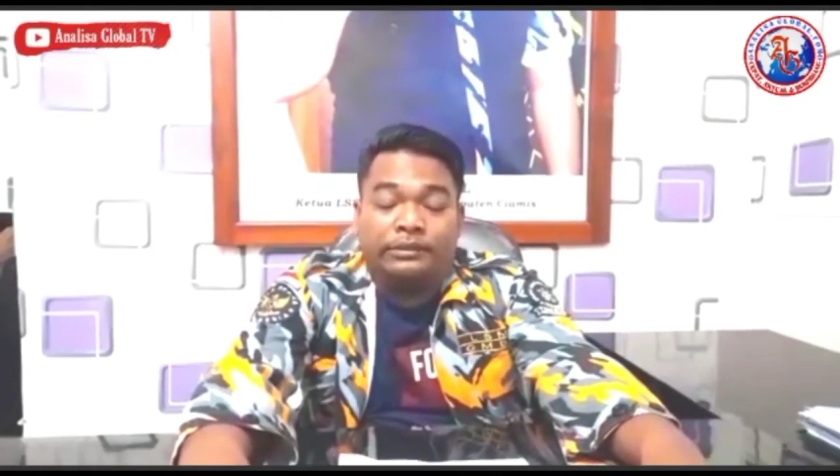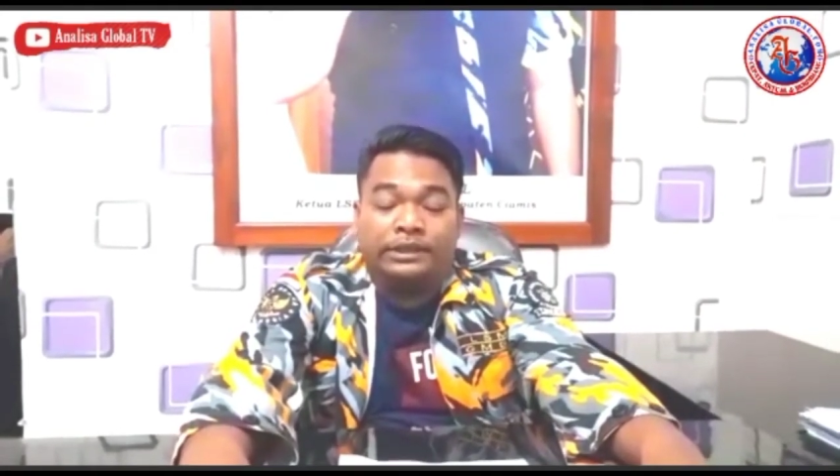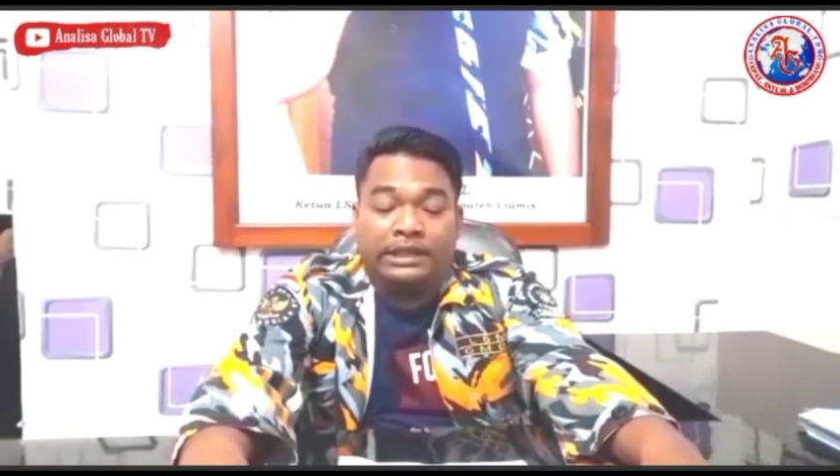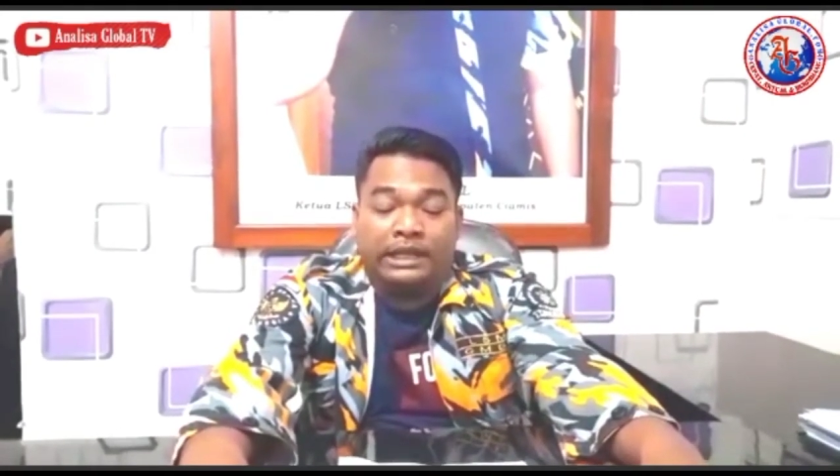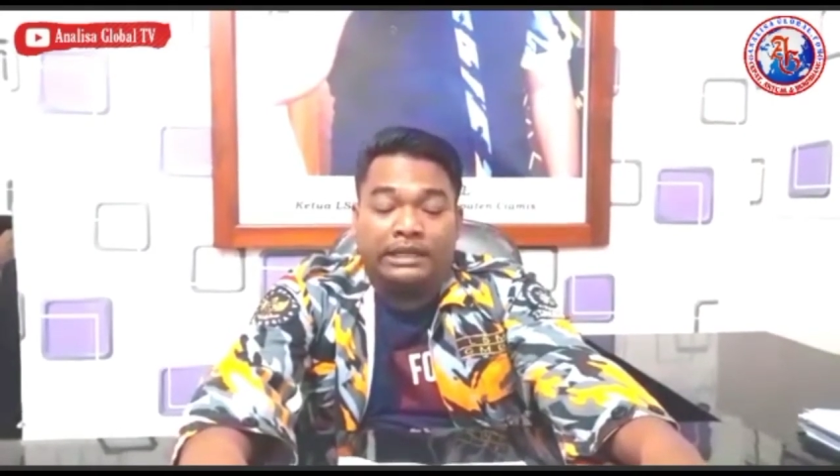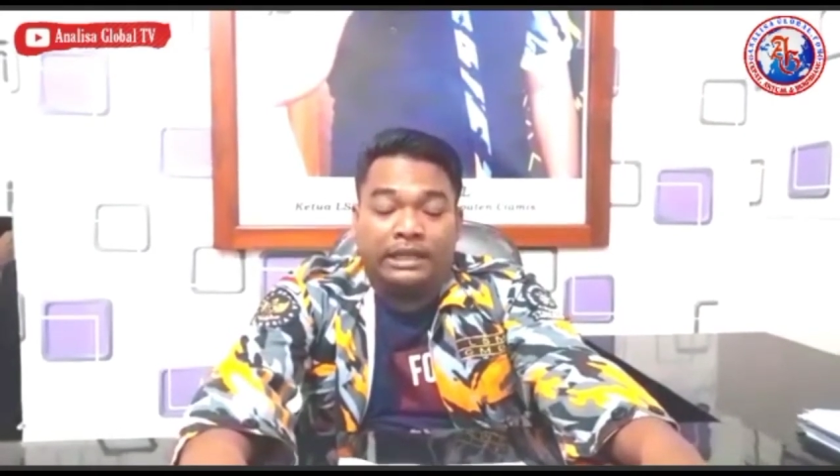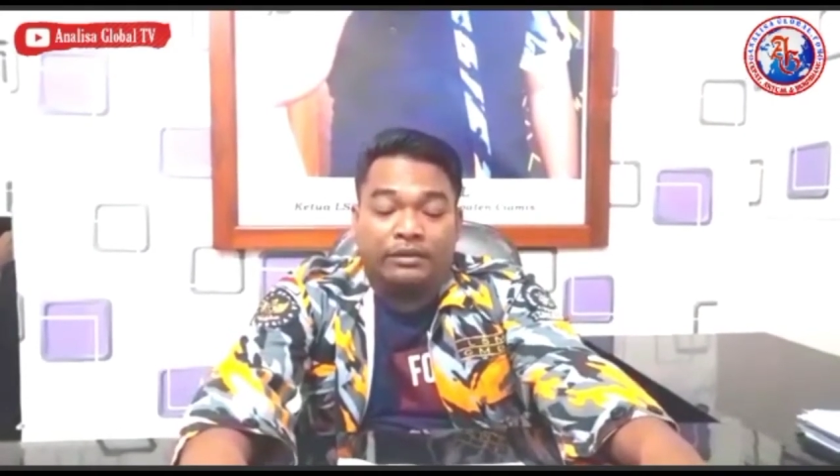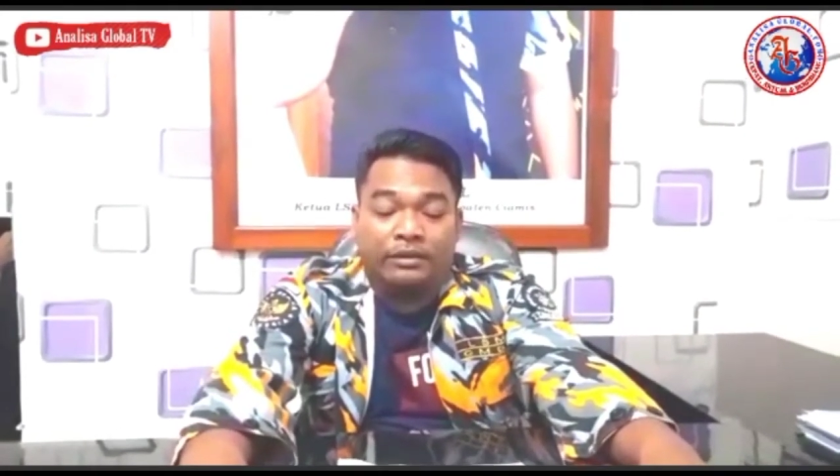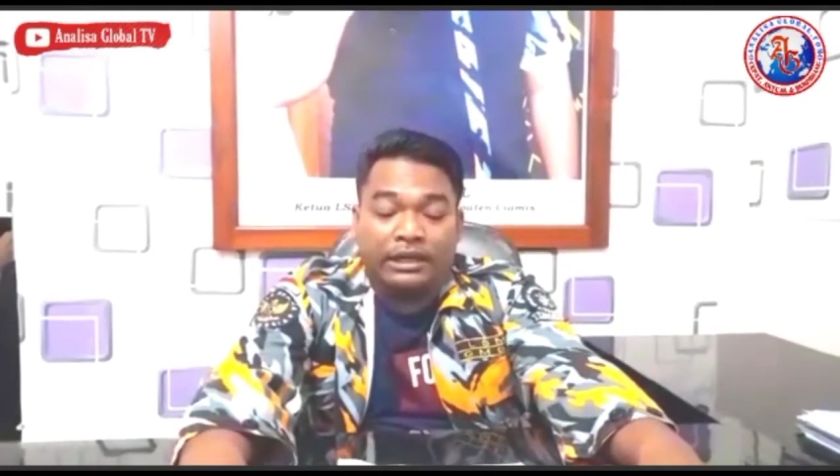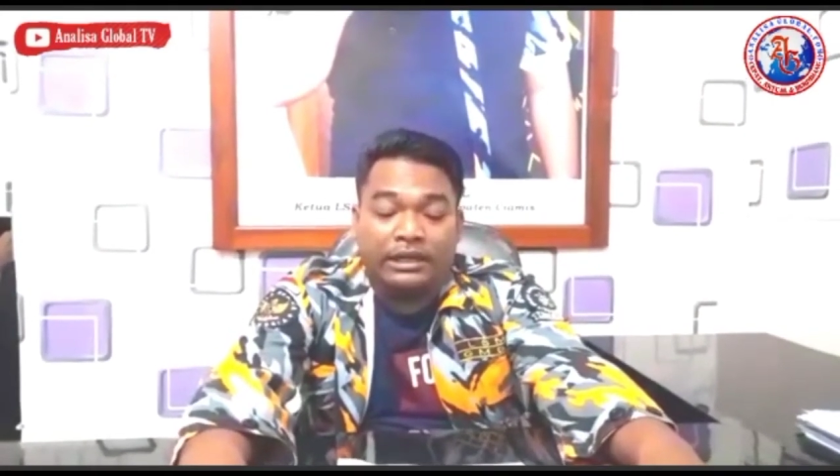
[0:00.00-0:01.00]
salah
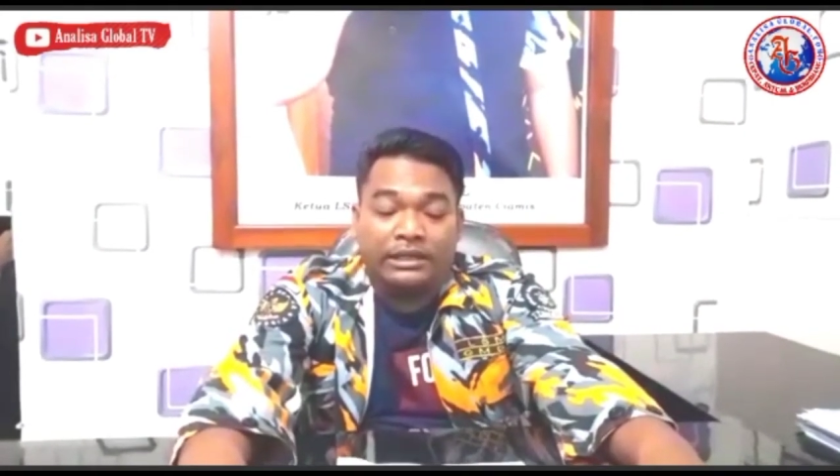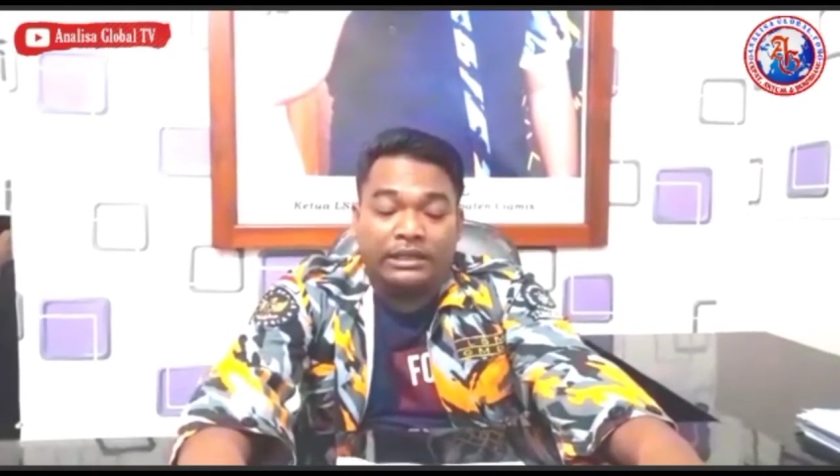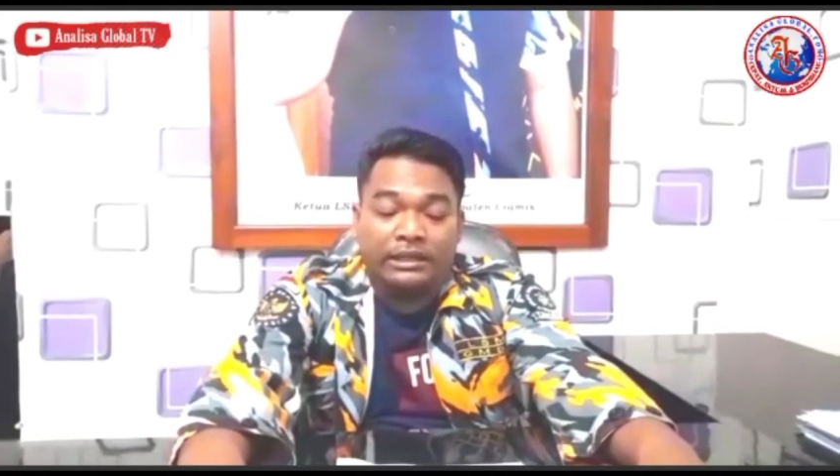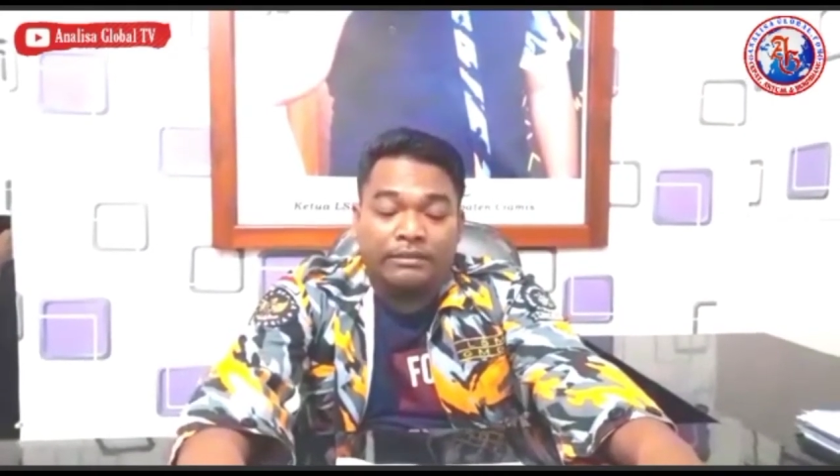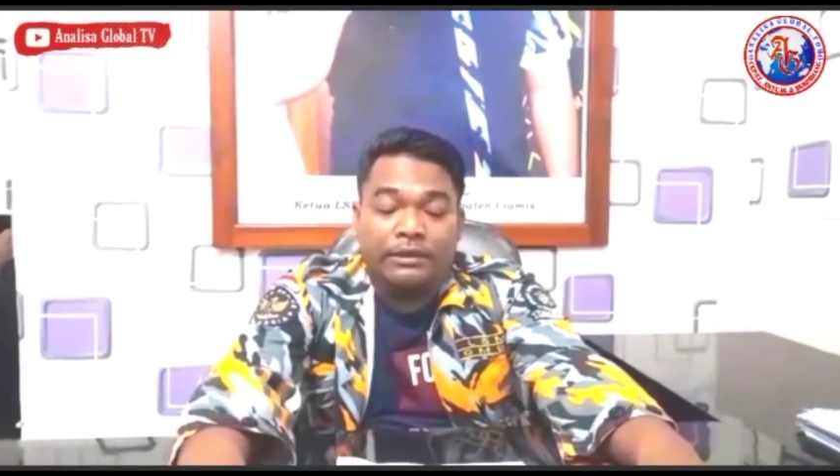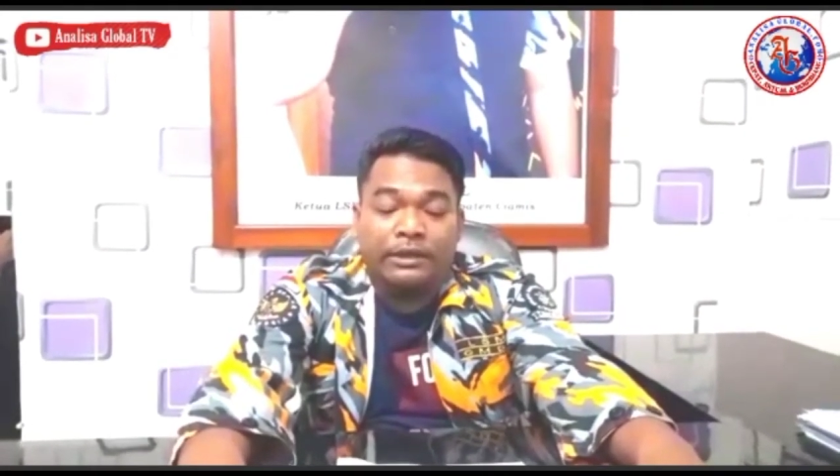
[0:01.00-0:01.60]
satunya di sini